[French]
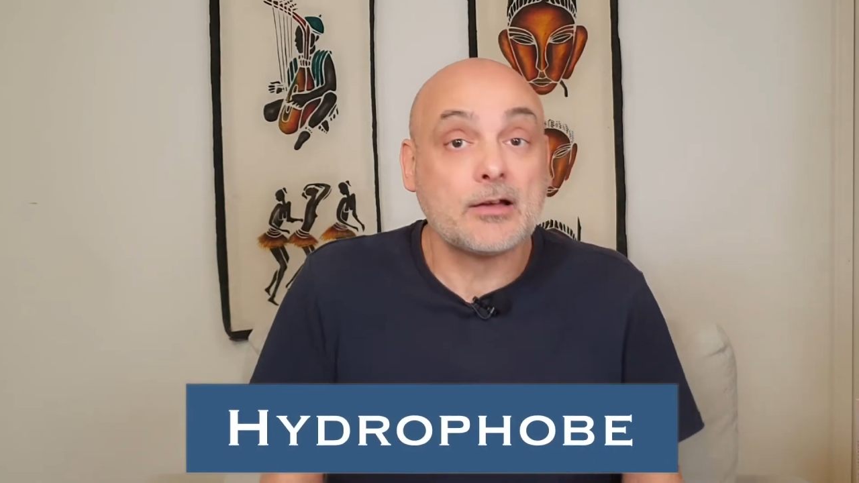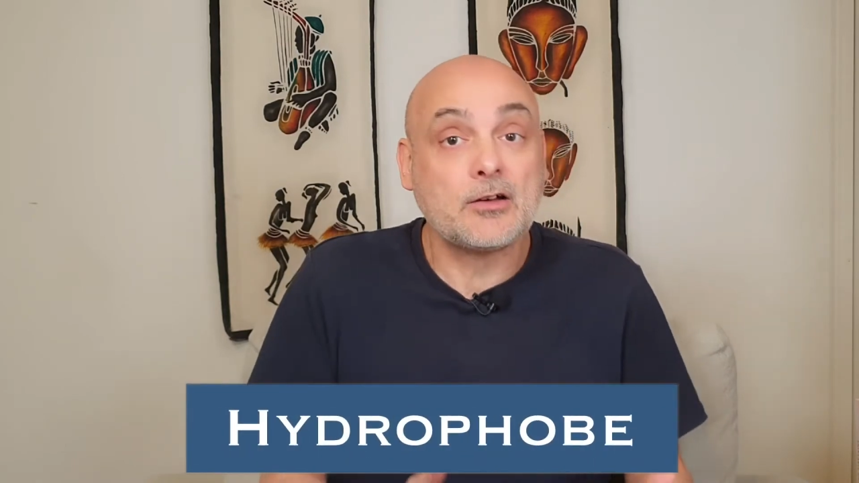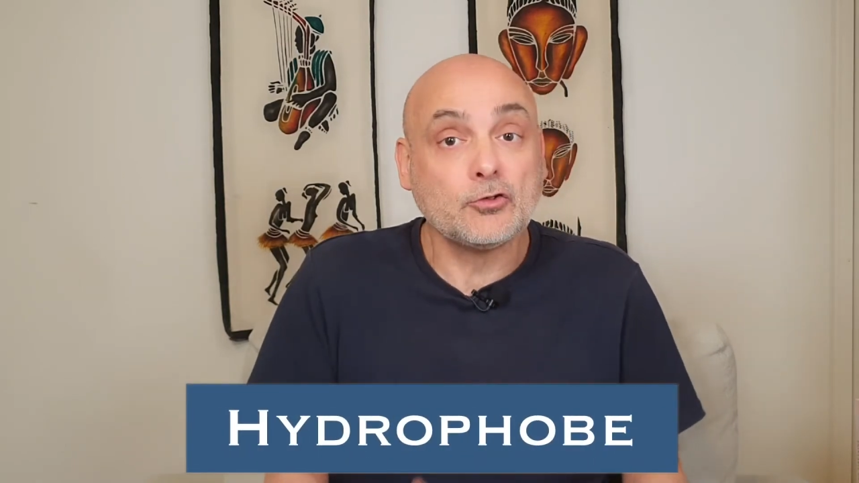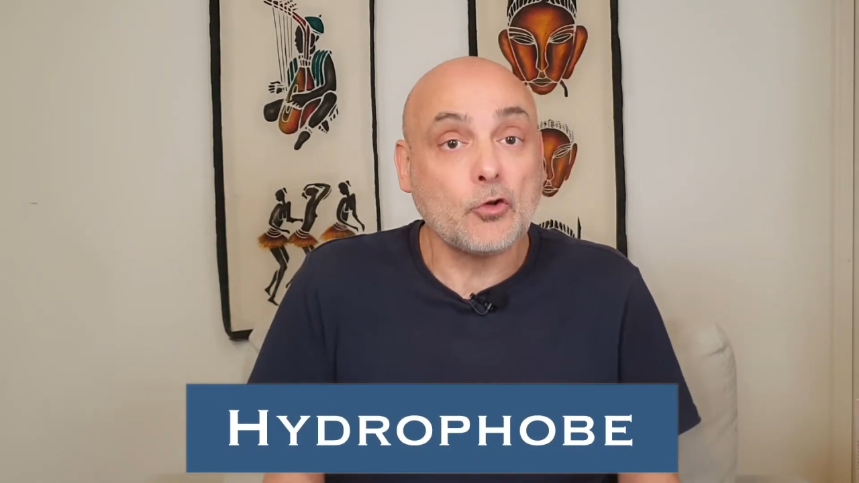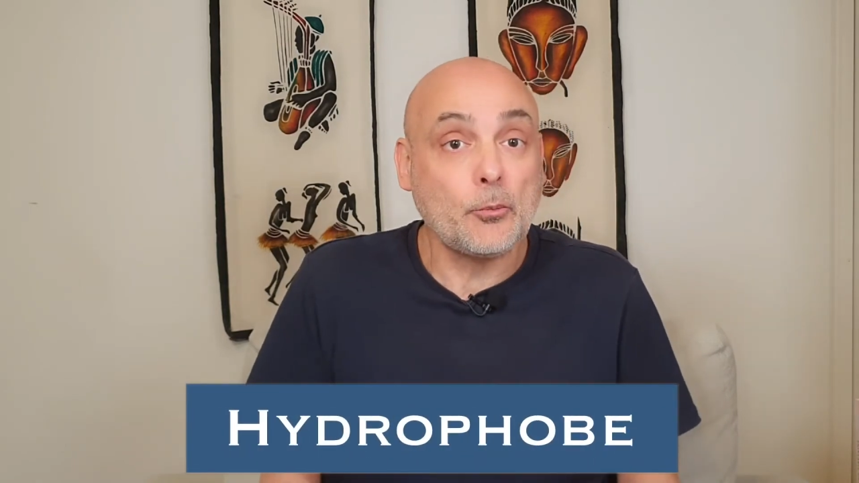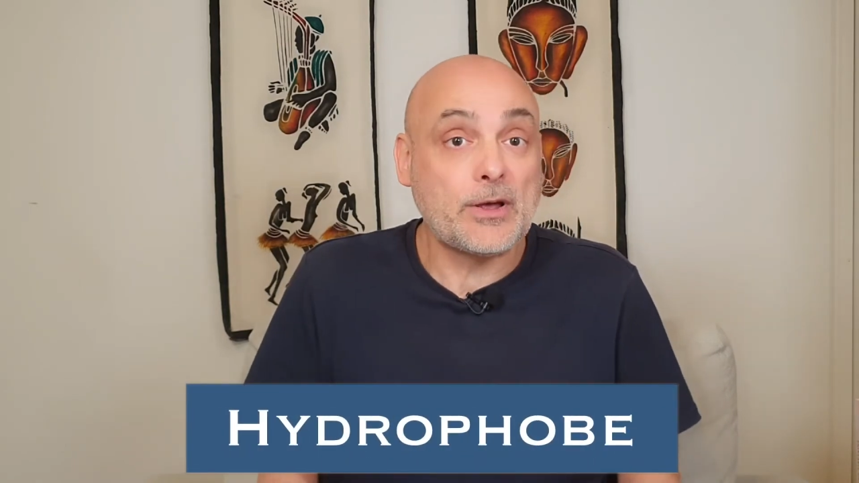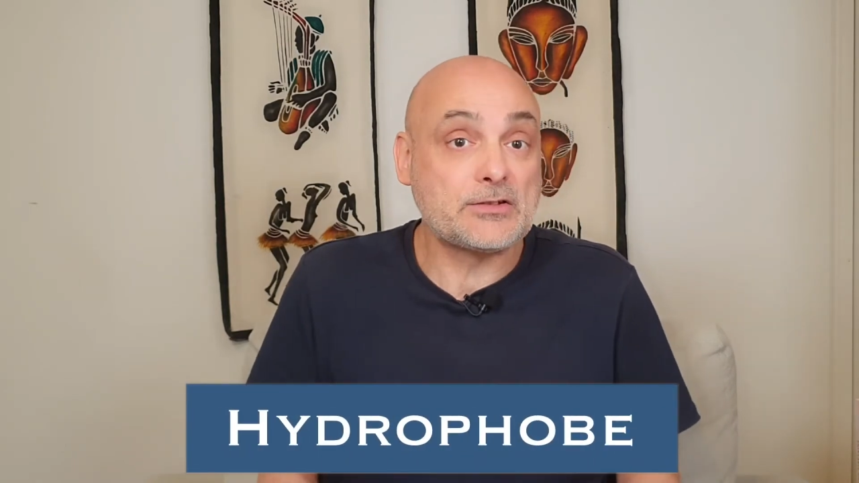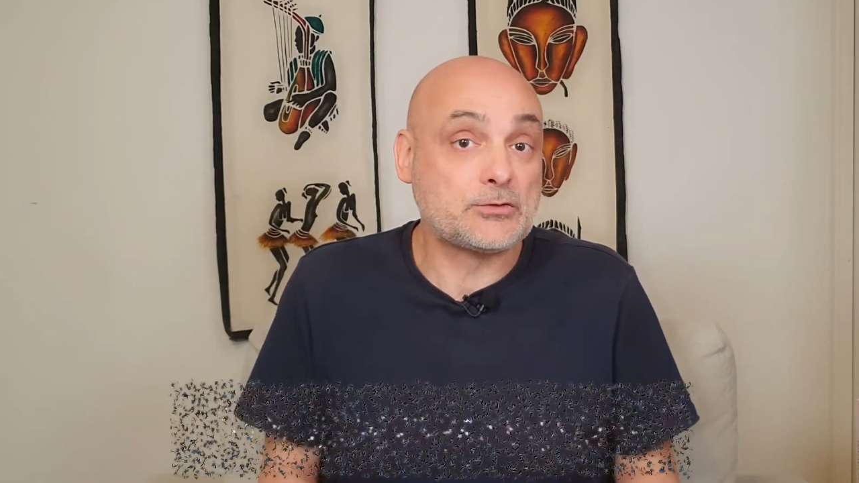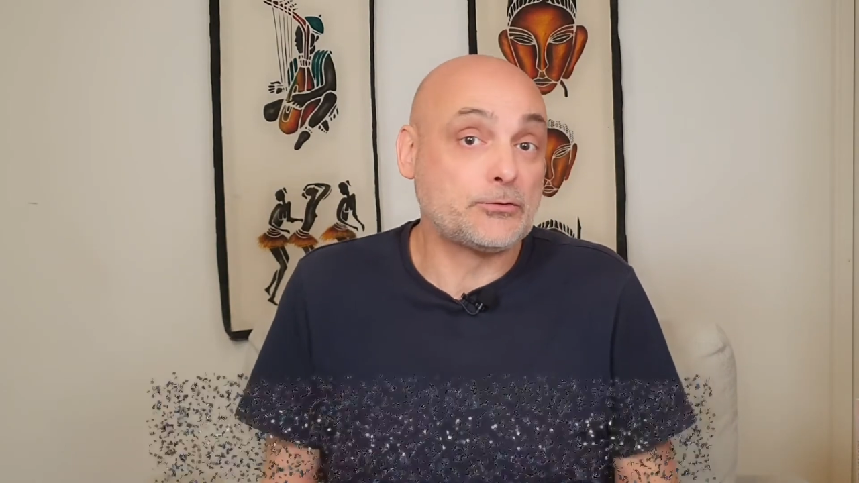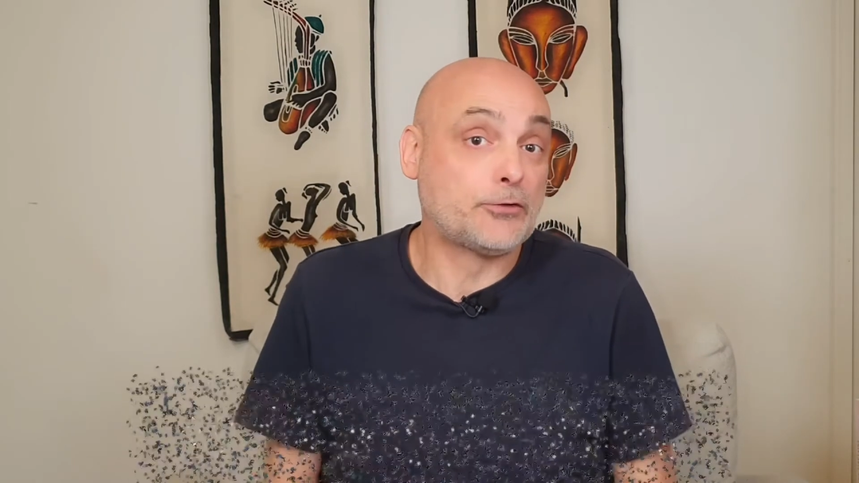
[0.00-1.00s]
quand on
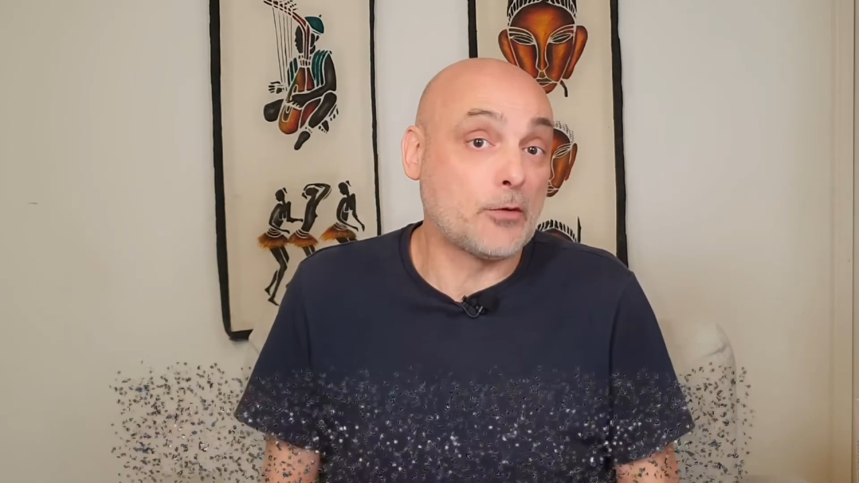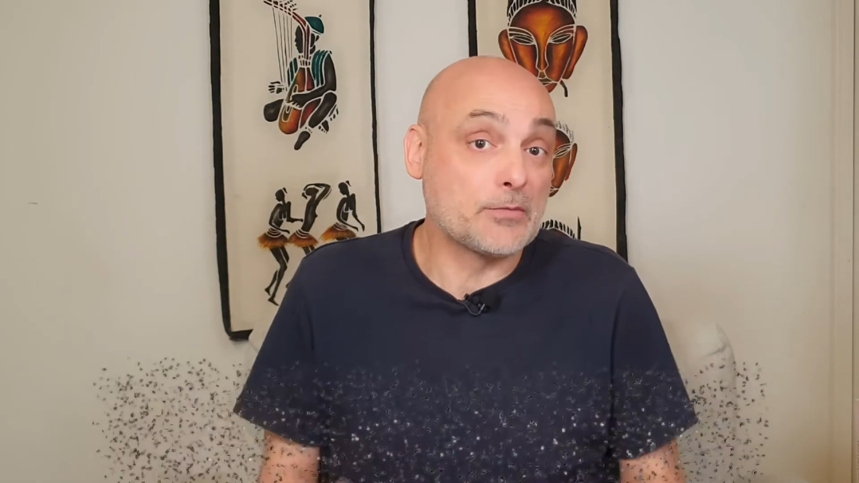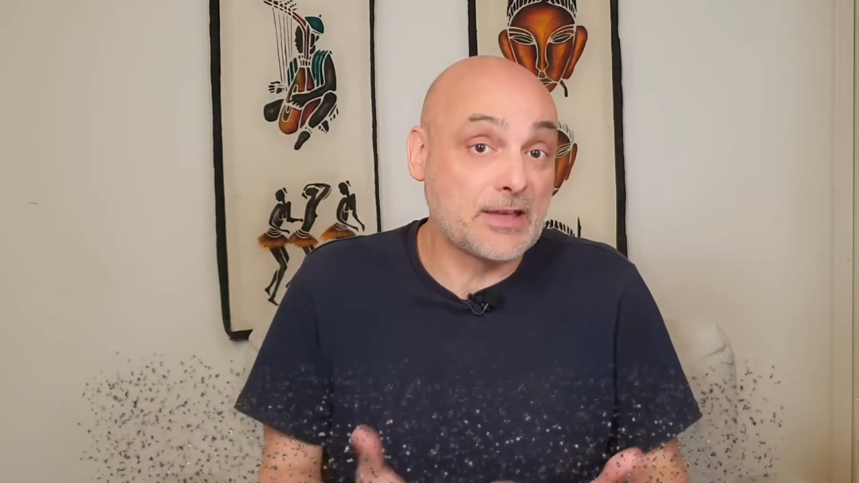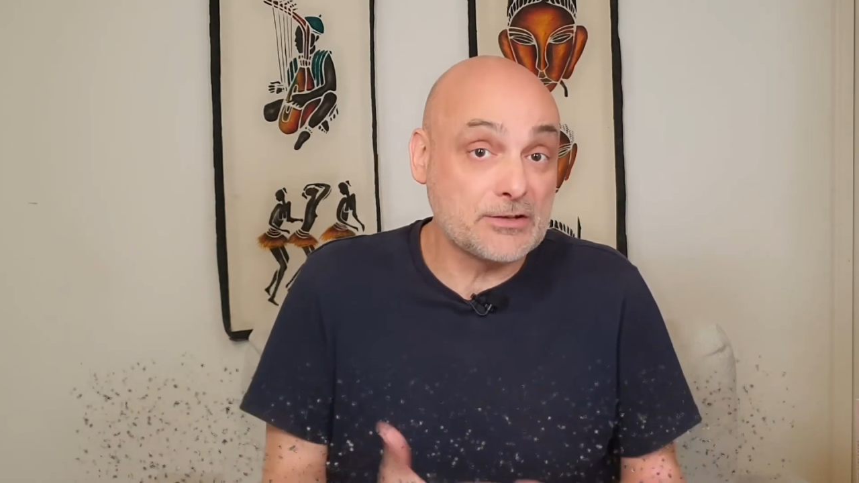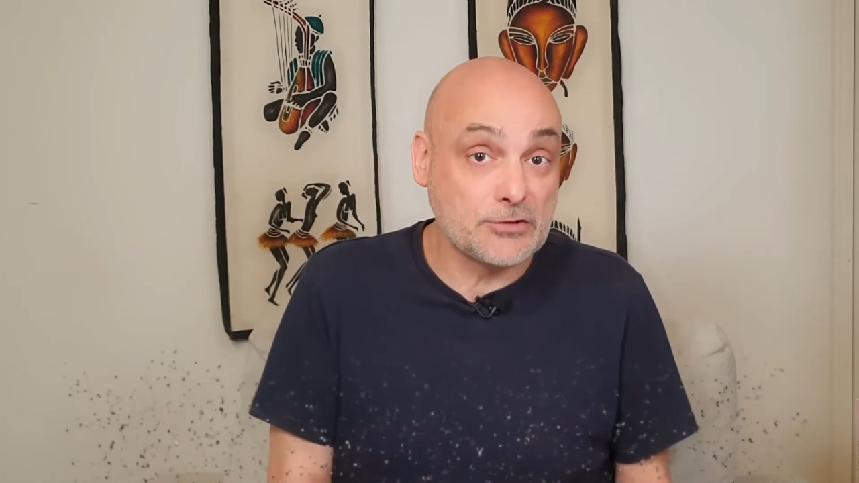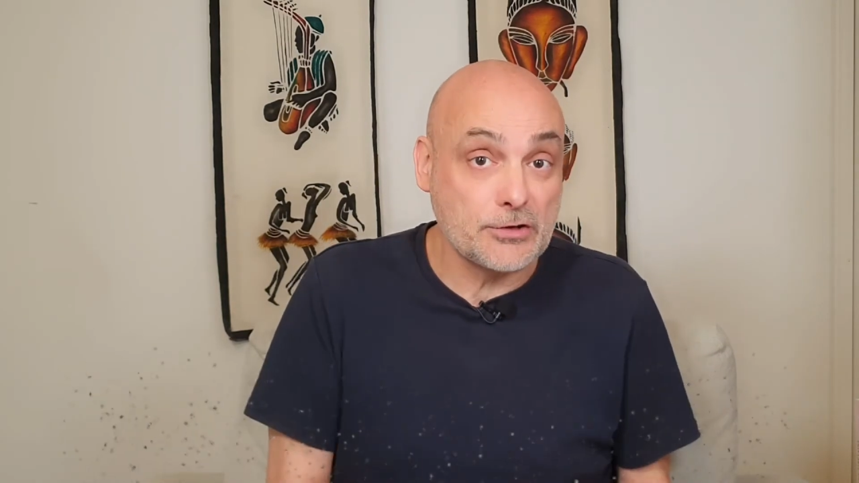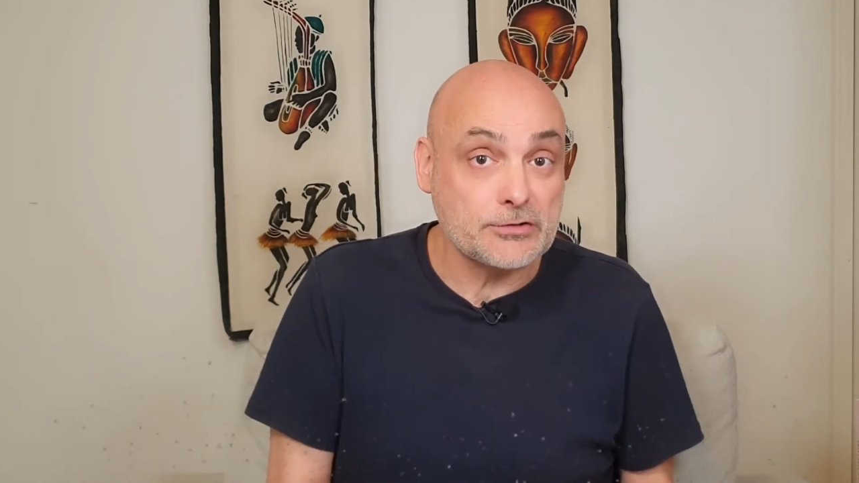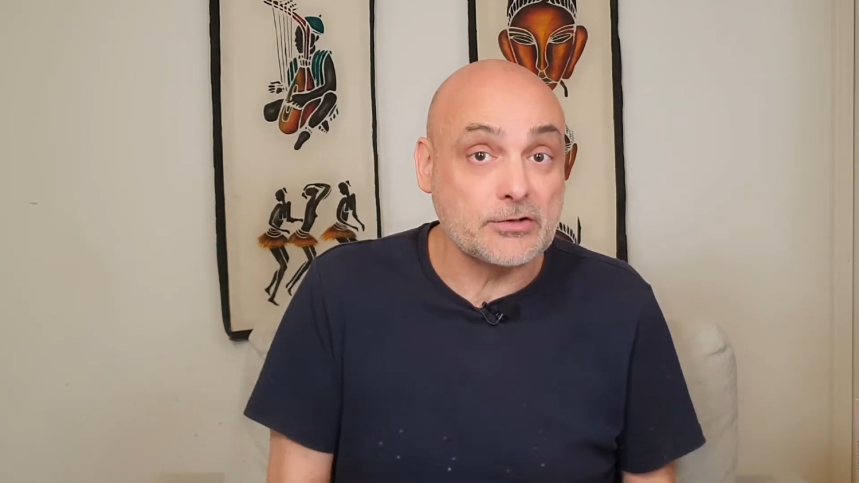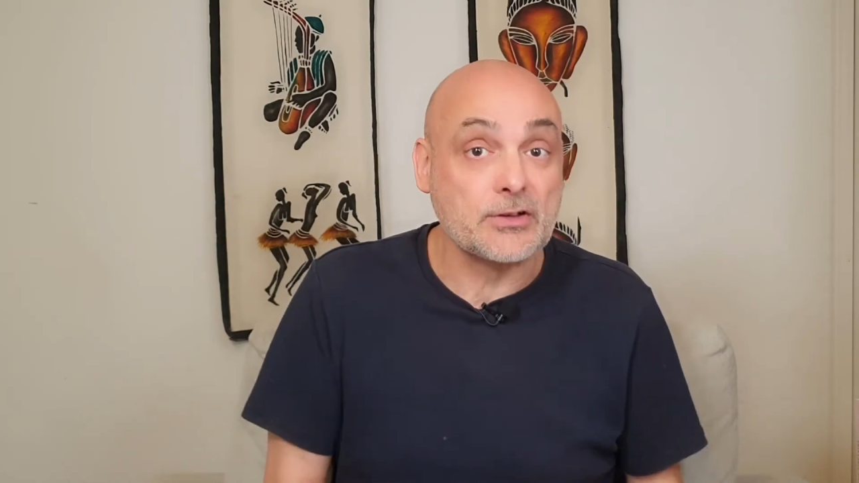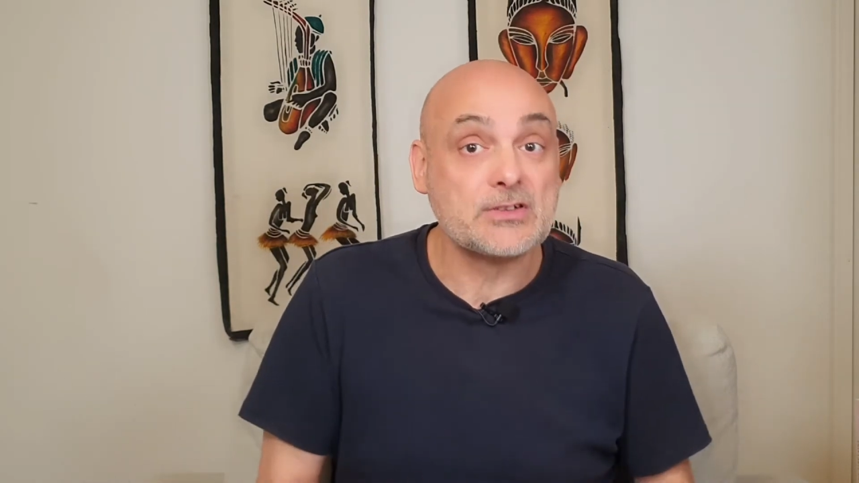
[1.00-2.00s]
passe sous forme gazeuse,